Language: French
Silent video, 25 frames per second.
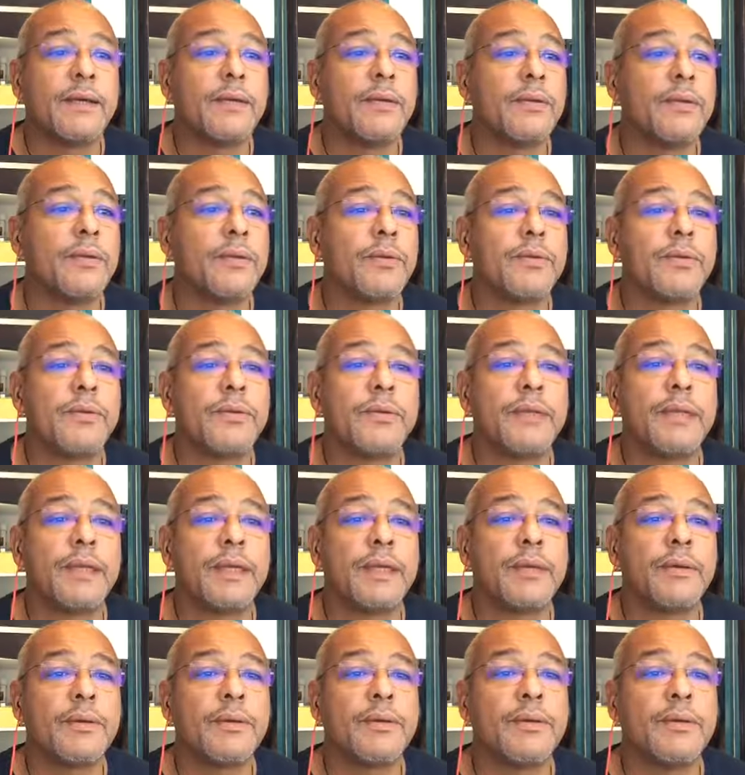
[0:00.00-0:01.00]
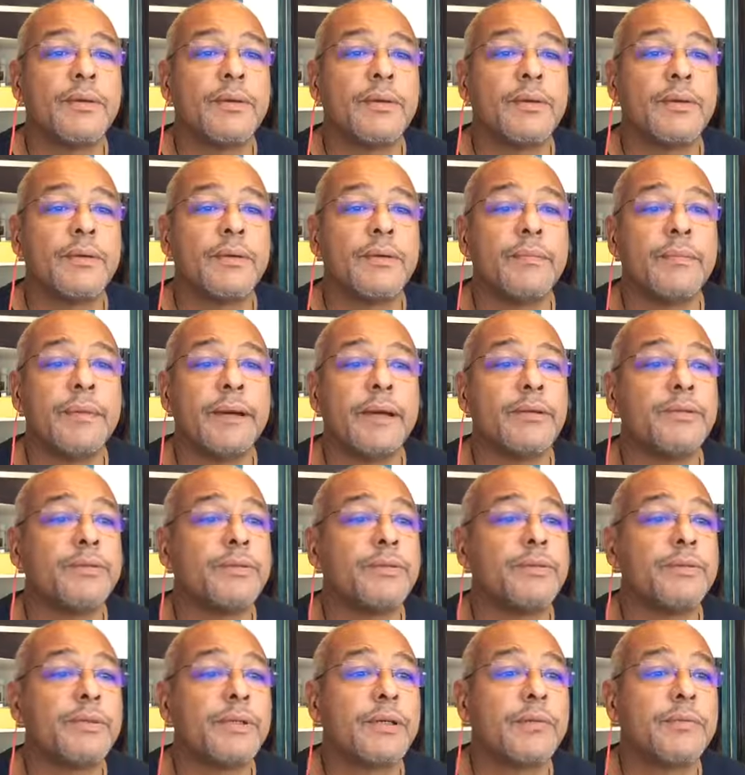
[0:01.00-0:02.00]
Le truc, c'est que bah,
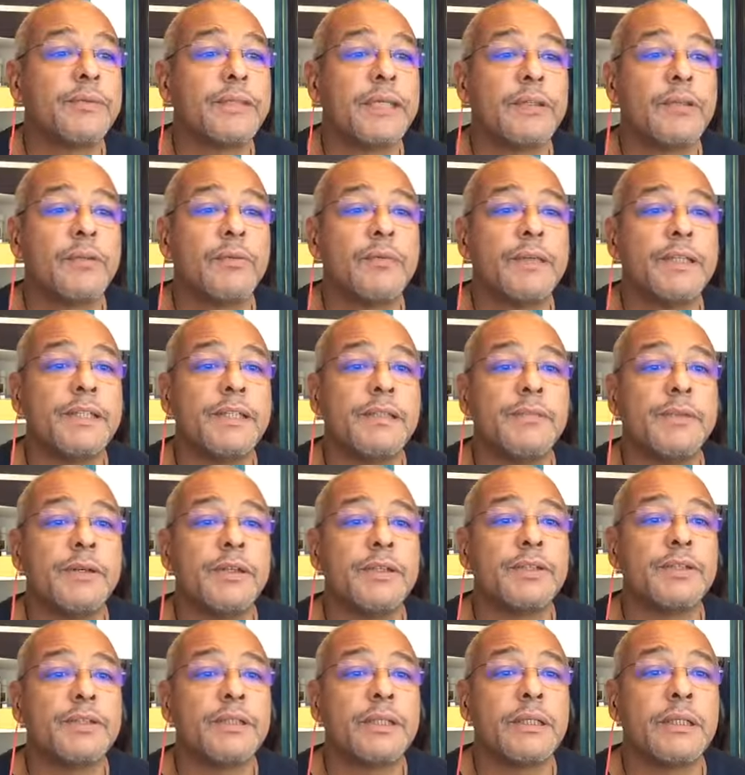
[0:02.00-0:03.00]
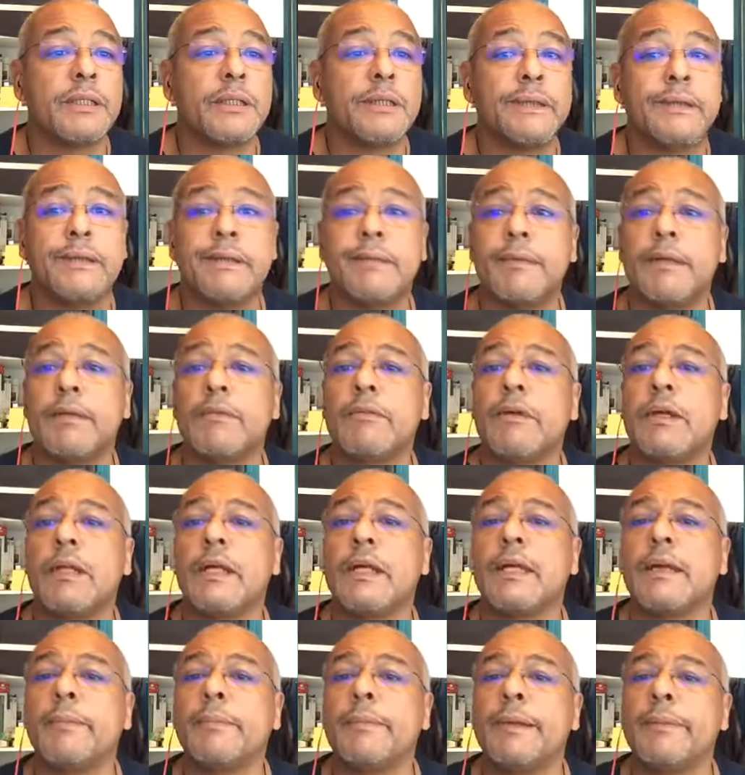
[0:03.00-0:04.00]
aujourd'hui, comme ça tombe un dimanche, ben quoi là il
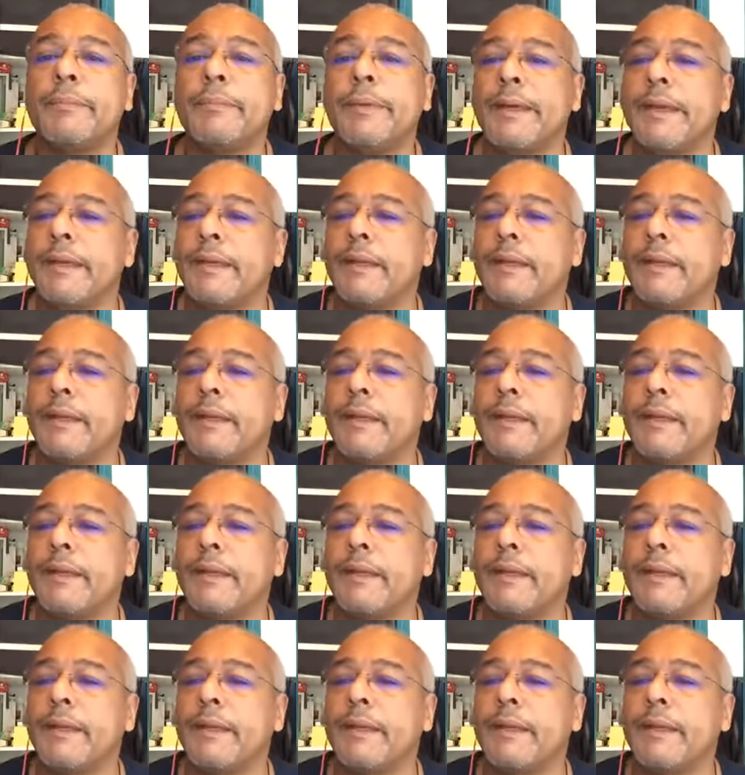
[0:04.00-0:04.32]
n'y a pas de paye.